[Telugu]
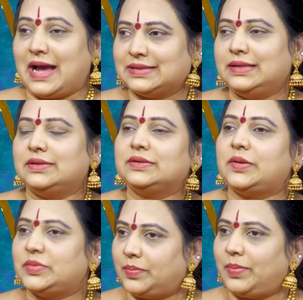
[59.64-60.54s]
అసలు
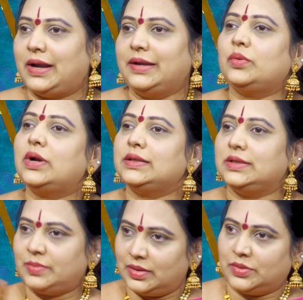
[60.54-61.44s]
నిజంగా చెప్పాలంటే ఉగాది
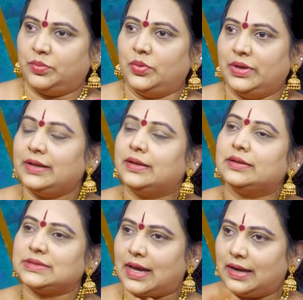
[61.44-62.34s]
నుంచి మనం చెప్పుకుంటే
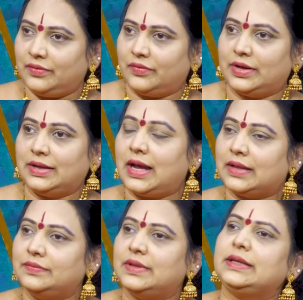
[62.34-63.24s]
చాలా వివరంగా
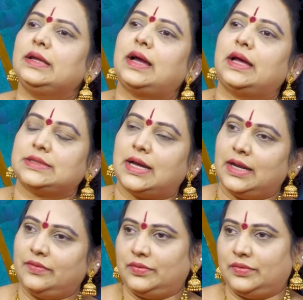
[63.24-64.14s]
అందరికీ చాలా